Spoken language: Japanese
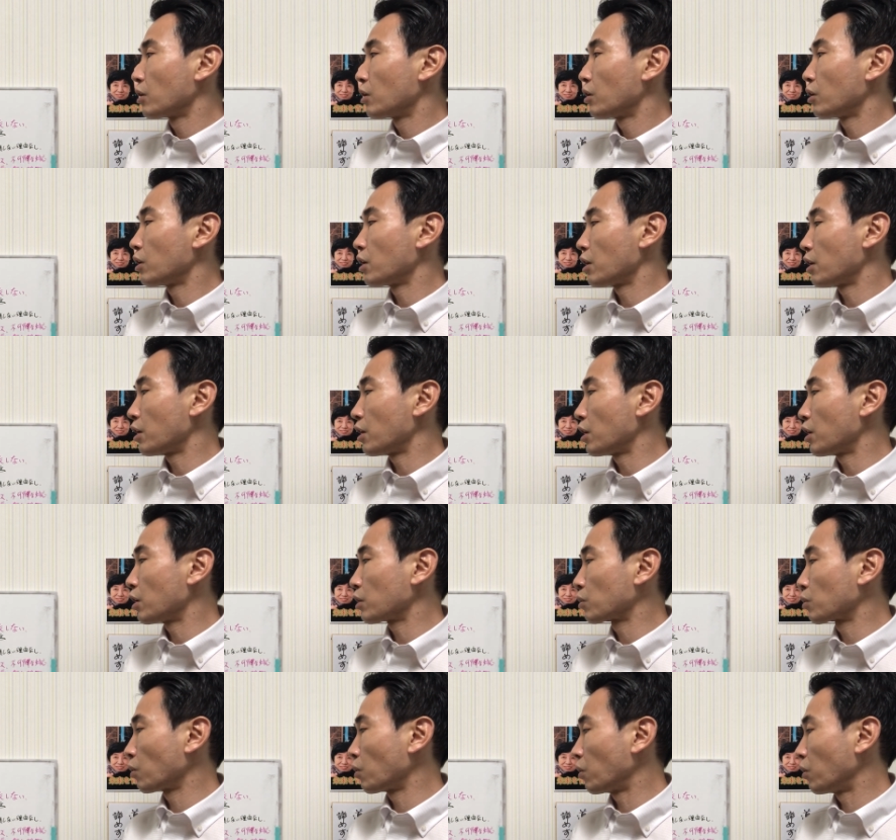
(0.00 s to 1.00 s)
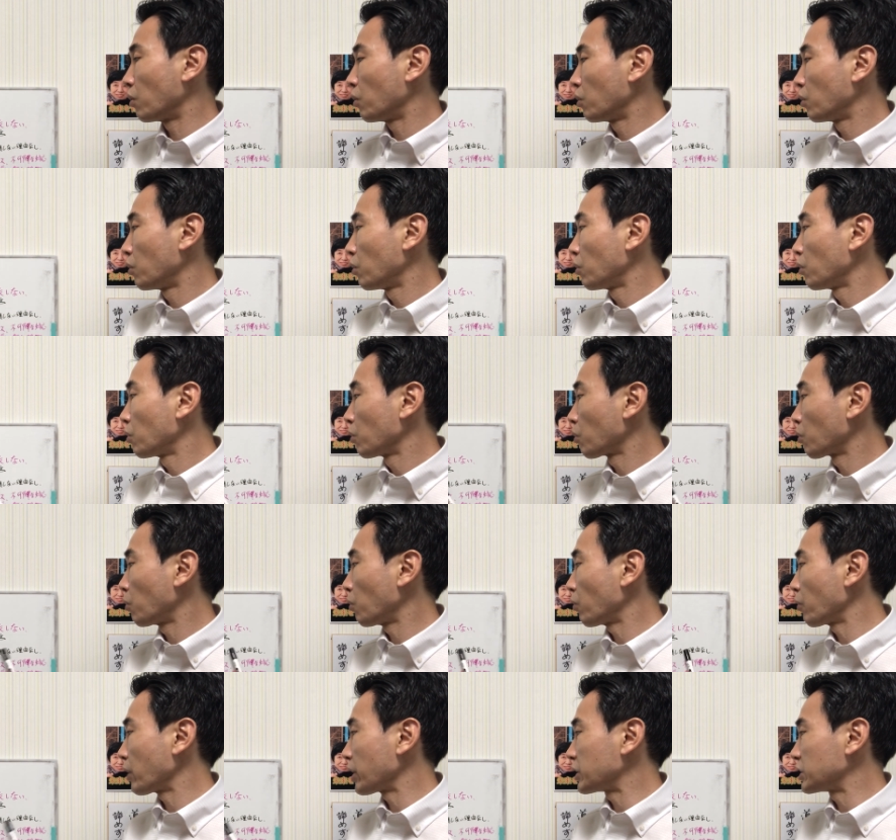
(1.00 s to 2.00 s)
えー、っと
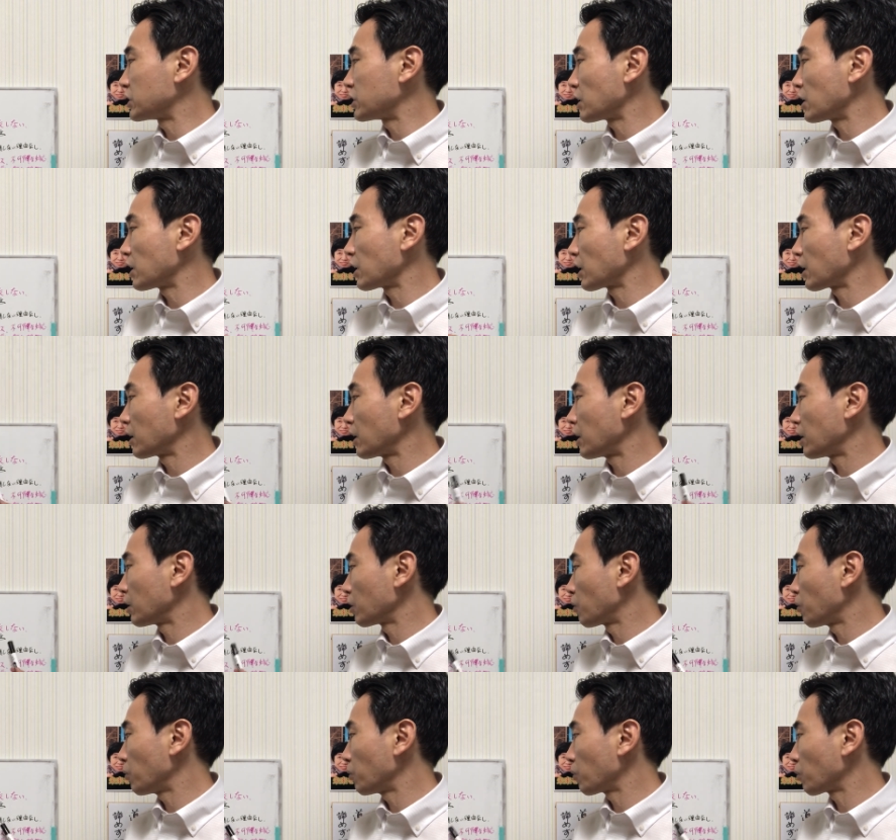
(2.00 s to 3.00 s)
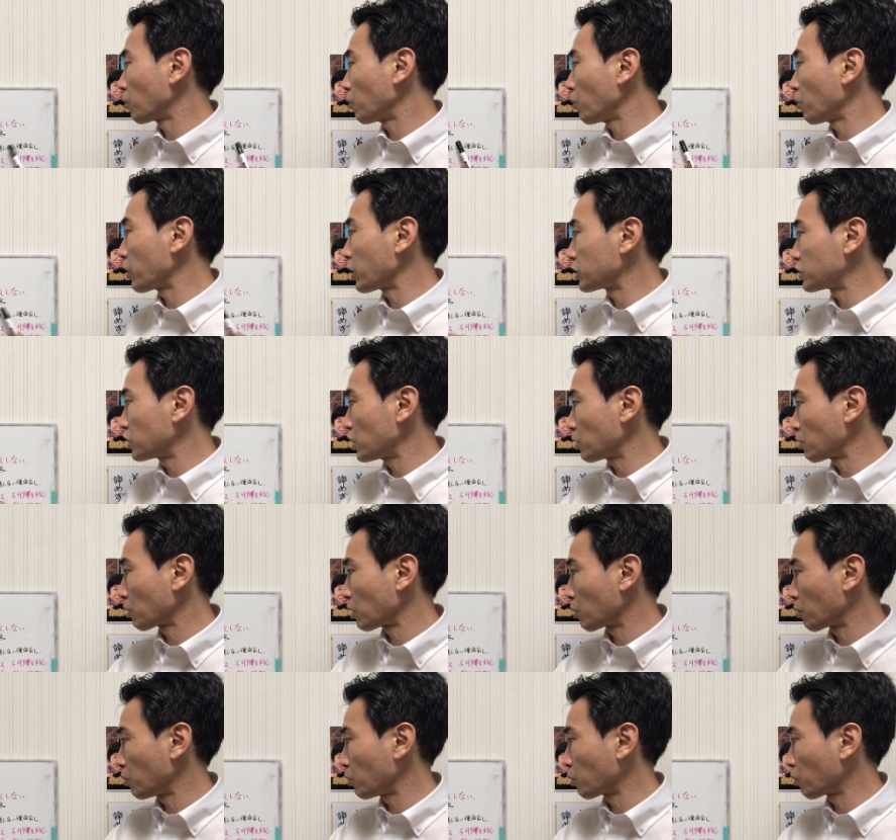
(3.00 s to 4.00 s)
公益性が公益性と
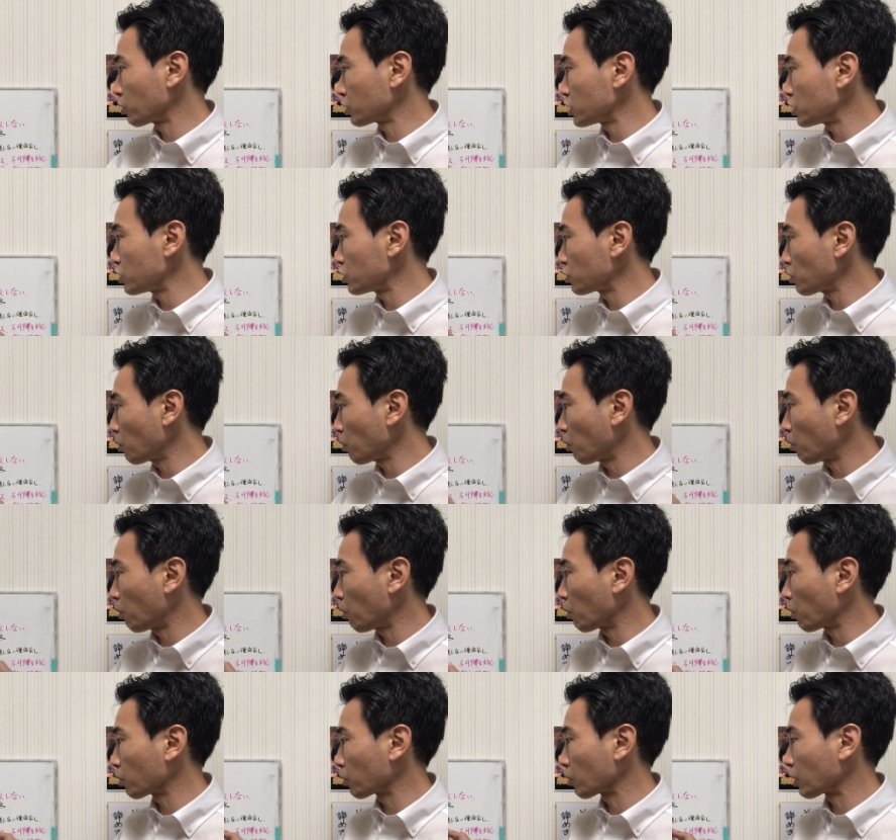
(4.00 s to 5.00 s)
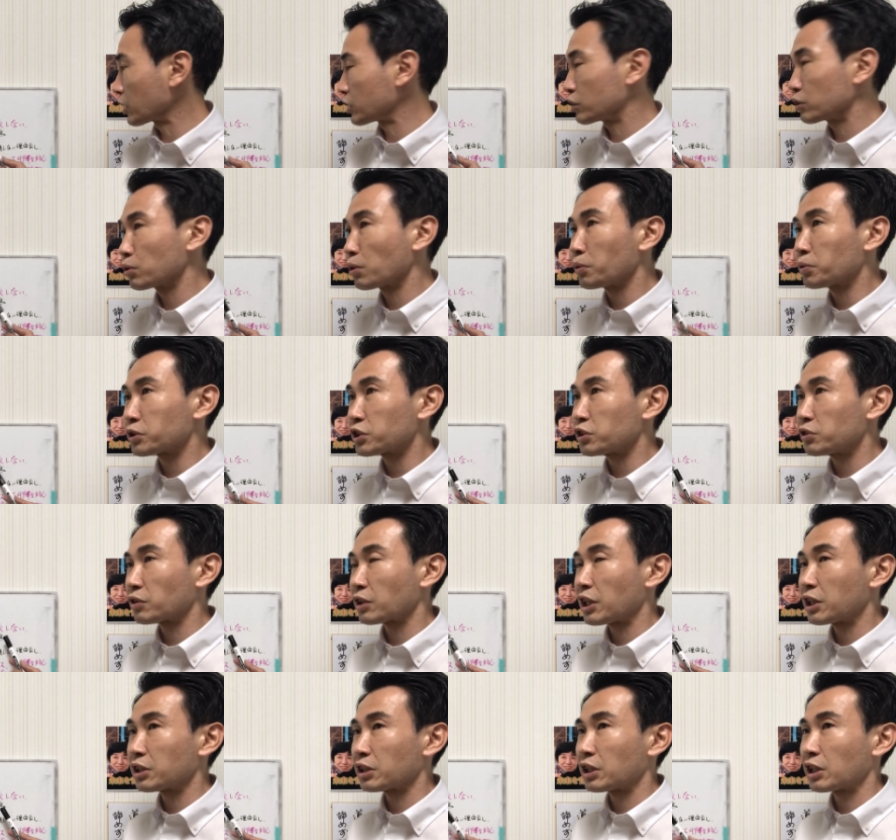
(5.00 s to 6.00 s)
かこういう個人情報保護とか児童福祉の
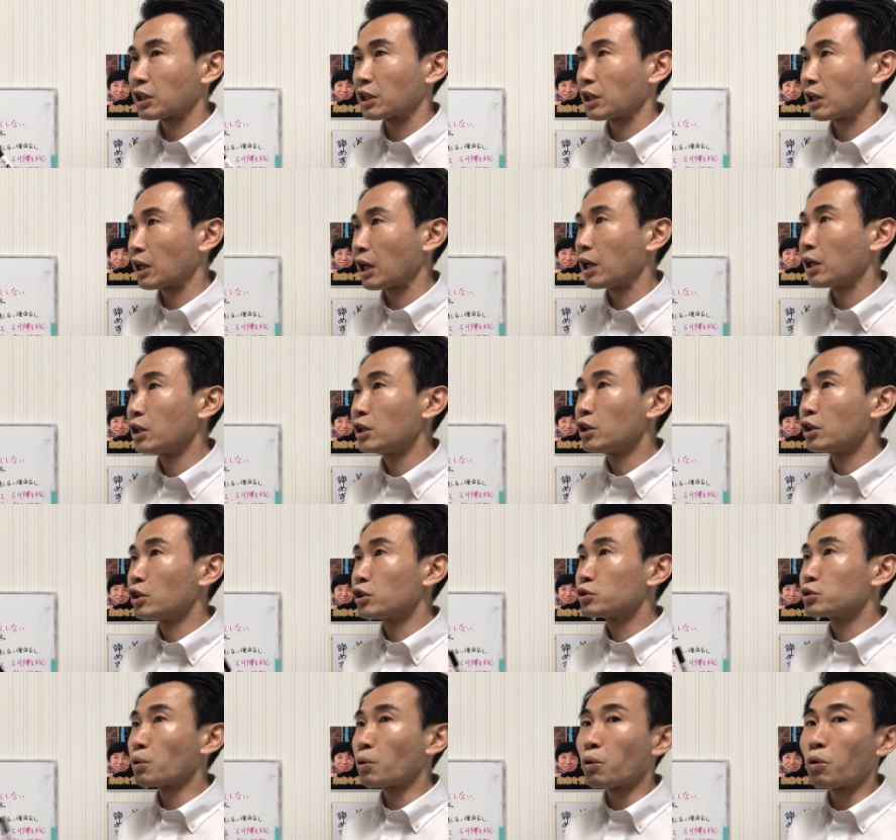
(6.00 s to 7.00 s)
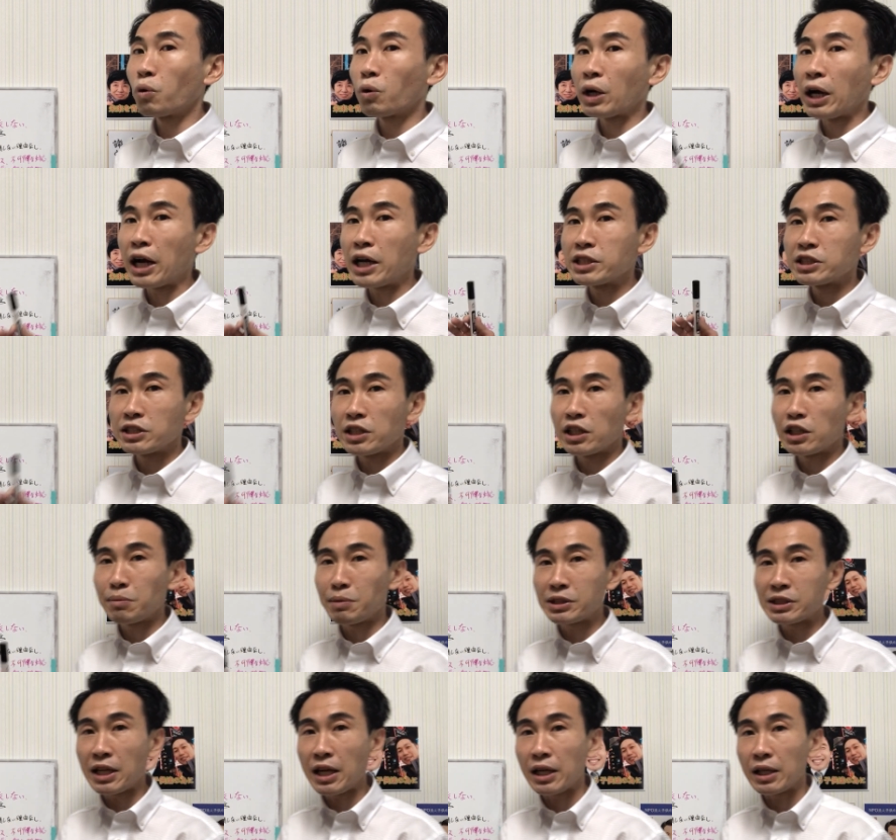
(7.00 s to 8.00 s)
観点から情報を開示でき
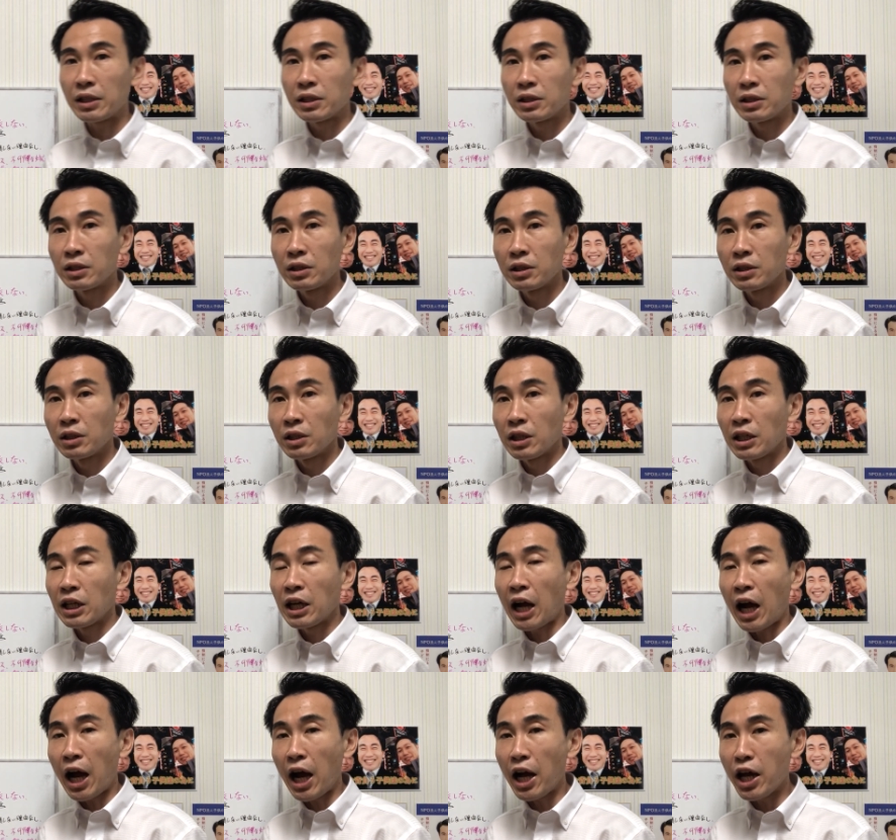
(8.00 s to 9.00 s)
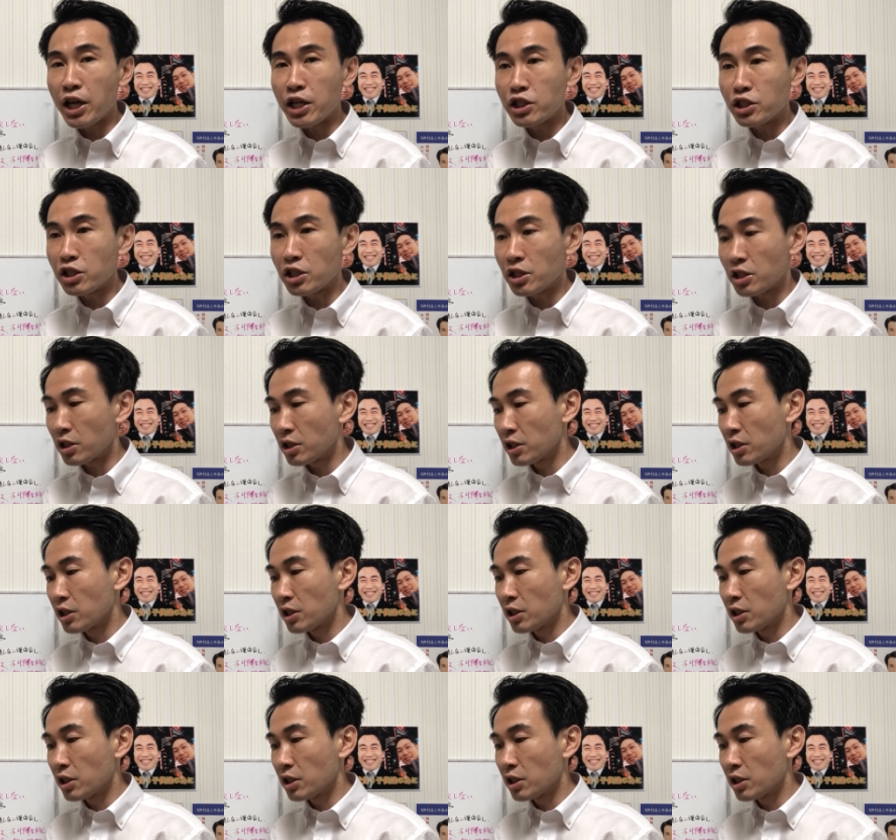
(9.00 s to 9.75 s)
ません開示